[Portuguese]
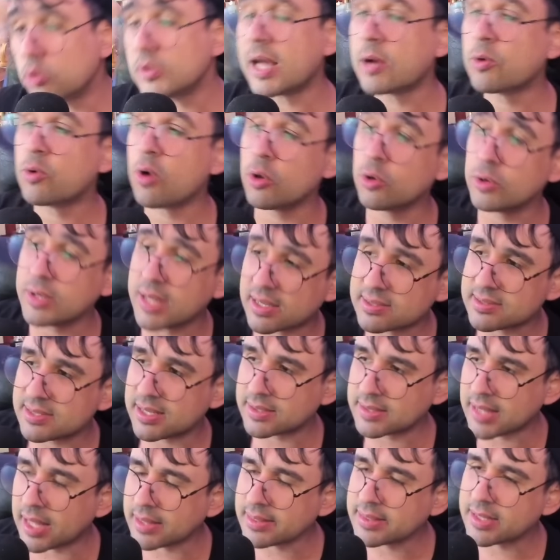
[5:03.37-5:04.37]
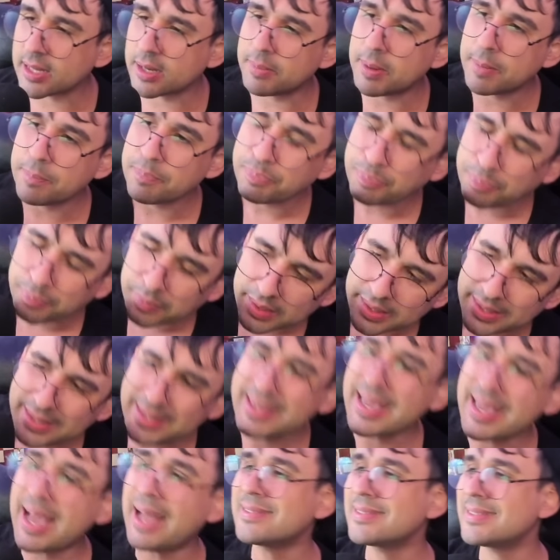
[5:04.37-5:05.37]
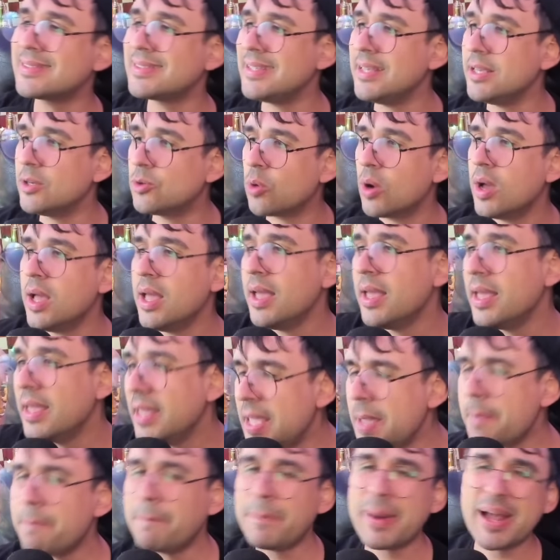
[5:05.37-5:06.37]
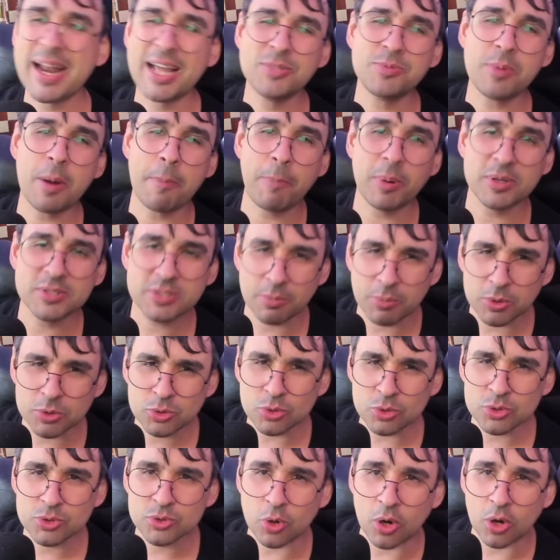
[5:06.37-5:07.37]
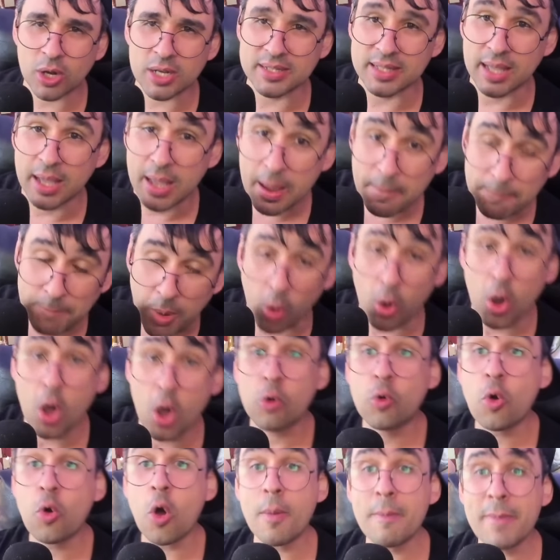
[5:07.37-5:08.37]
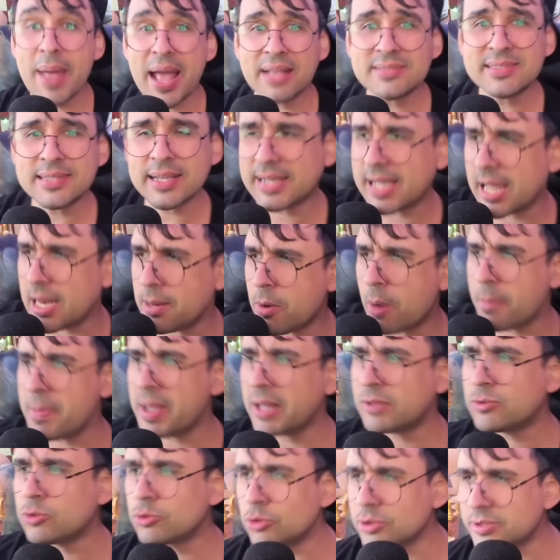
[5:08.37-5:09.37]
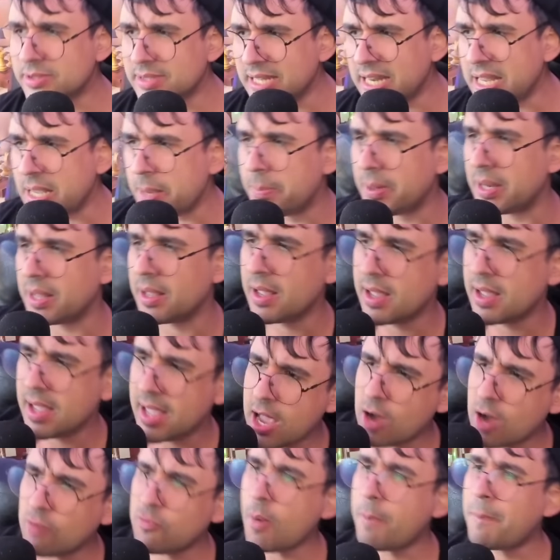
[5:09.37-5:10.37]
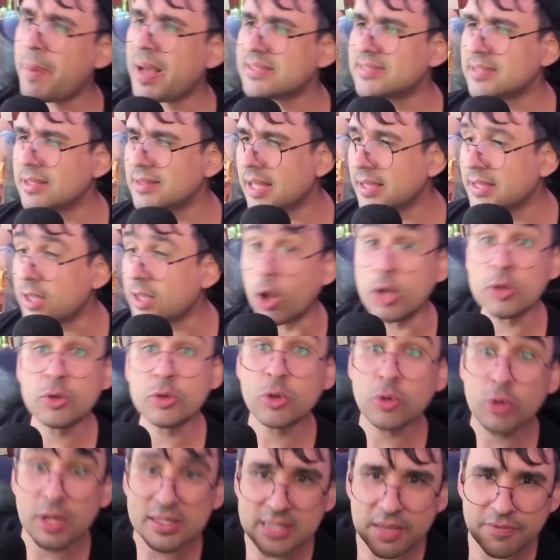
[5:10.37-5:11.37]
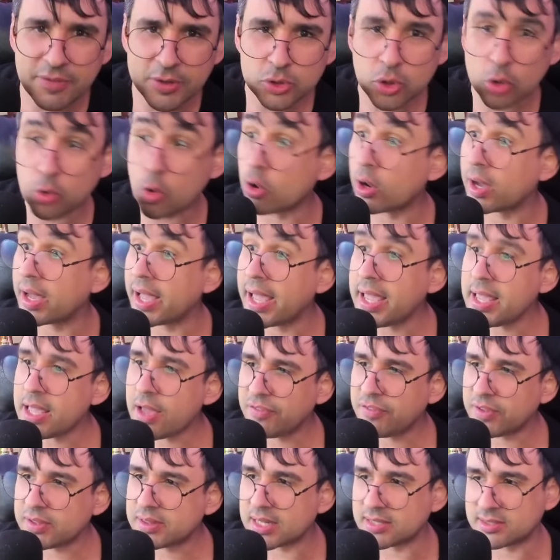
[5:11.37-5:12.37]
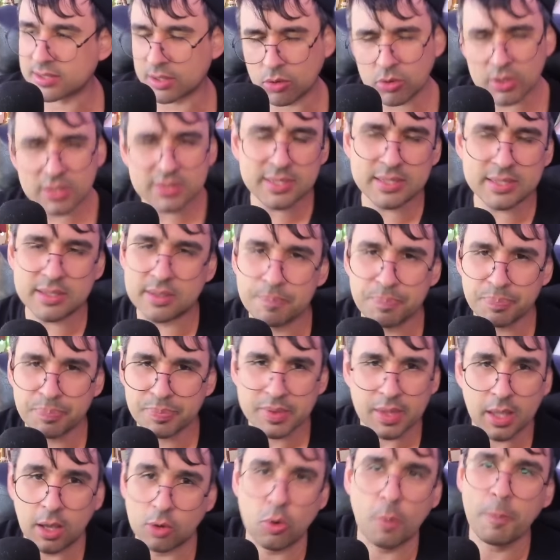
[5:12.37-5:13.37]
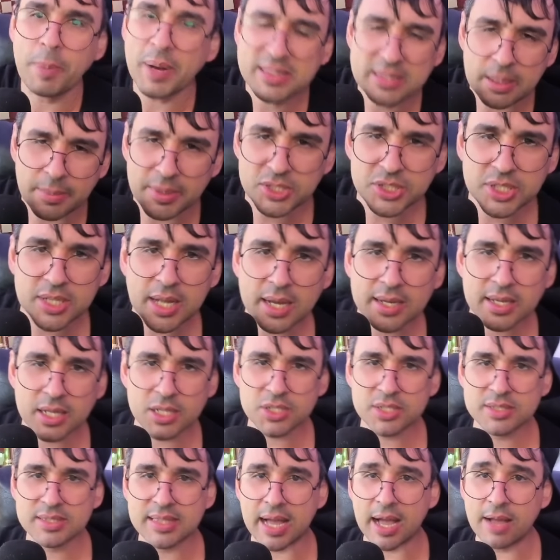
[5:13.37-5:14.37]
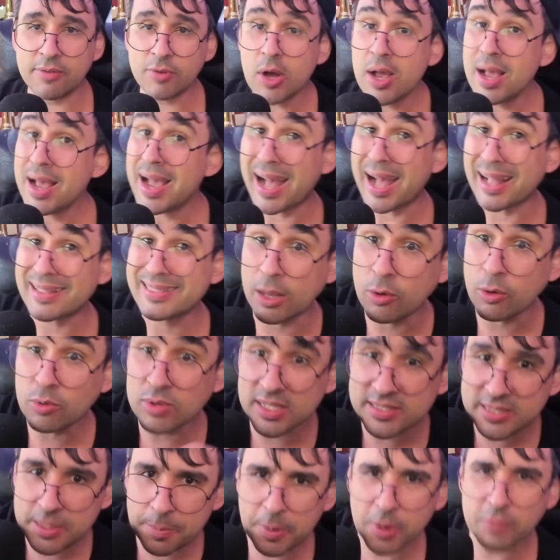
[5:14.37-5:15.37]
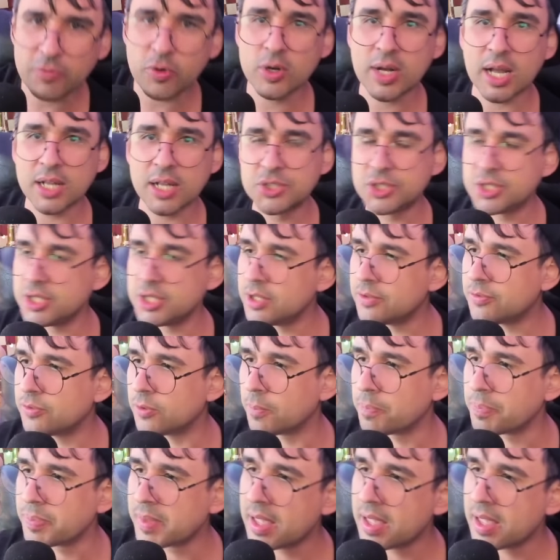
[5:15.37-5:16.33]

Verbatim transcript: da coluna C da dama e A5, e parece uma posição muito sólida. Bom, começa aquele momento dos dribles. Eu vou passando aqui, olha que o Lazavic jogou rei F3, que é um lance é completamente inacreditável, até um lance provocativo.